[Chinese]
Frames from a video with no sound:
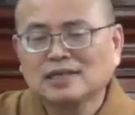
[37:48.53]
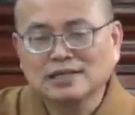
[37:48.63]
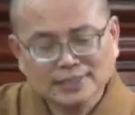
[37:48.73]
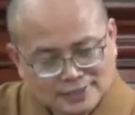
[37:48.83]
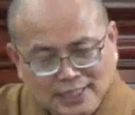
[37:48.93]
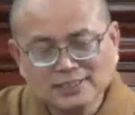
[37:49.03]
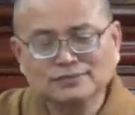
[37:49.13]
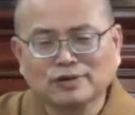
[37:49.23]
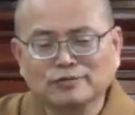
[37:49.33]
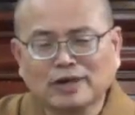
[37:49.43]
啊，但是还
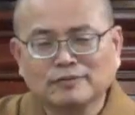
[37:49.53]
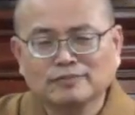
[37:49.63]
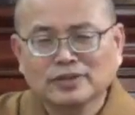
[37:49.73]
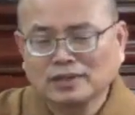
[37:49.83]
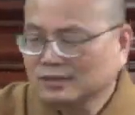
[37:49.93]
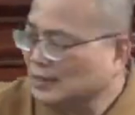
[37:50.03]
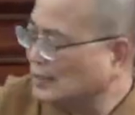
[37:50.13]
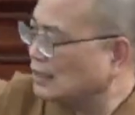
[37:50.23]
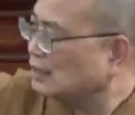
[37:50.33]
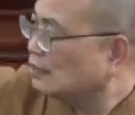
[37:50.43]
是佛法，
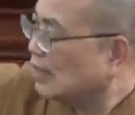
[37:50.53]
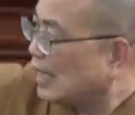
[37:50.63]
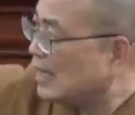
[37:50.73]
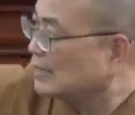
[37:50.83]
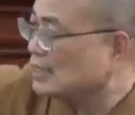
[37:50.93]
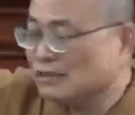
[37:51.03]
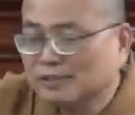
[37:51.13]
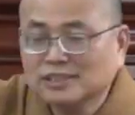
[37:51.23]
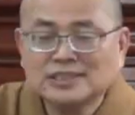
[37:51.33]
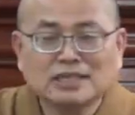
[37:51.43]
但是《阿含经》里
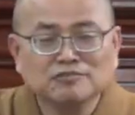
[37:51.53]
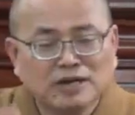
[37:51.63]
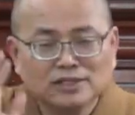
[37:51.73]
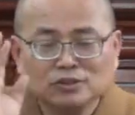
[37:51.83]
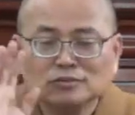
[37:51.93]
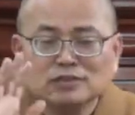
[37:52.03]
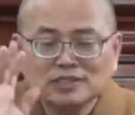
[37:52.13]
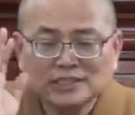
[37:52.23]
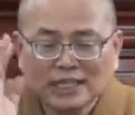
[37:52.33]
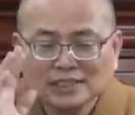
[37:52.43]
面的相法就
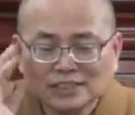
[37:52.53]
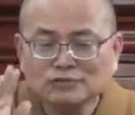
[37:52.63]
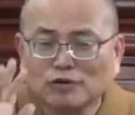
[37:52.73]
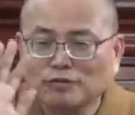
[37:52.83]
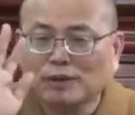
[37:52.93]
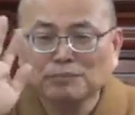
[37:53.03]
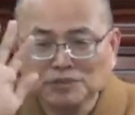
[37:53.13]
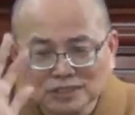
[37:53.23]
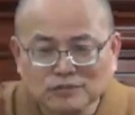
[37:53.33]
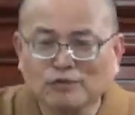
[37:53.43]
相似佛法，
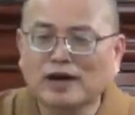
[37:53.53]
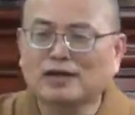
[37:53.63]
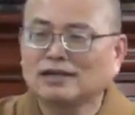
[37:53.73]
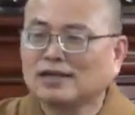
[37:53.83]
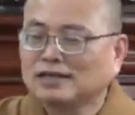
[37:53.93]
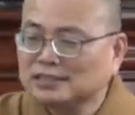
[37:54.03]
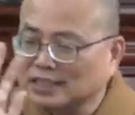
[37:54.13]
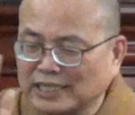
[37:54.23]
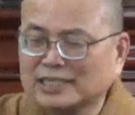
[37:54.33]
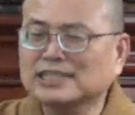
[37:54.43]
不是佛法，这
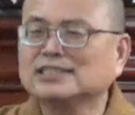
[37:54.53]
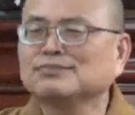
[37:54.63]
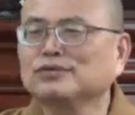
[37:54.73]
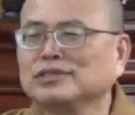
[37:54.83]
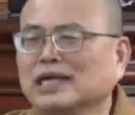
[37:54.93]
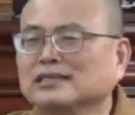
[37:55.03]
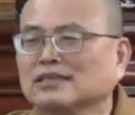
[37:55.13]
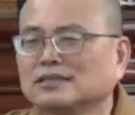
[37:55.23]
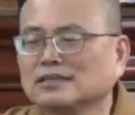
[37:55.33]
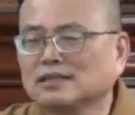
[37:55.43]
个两点是不一样
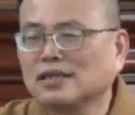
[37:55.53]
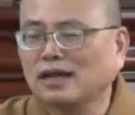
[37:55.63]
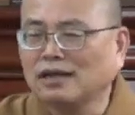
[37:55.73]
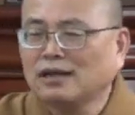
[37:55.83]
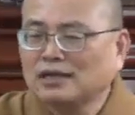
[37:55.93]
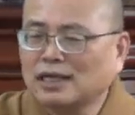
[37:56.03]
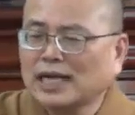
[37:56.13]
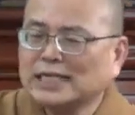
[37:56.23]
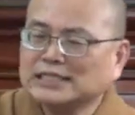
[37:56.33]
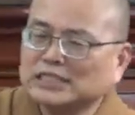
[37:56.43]
的，啊，那《阿
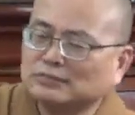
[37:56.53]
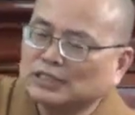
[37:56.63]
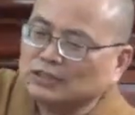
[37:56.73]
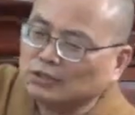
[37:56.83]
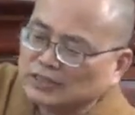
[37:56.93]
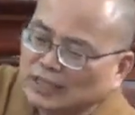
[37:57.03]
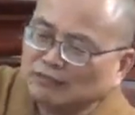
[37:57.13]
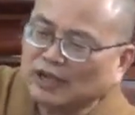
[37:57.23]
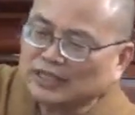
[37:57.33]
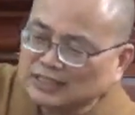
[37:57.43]
含经》里面只有
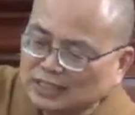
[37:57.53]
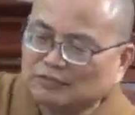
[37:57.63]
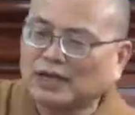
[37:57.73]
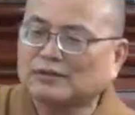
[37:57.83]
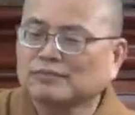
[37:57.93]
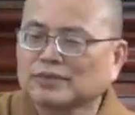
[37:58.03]
战法跟相法。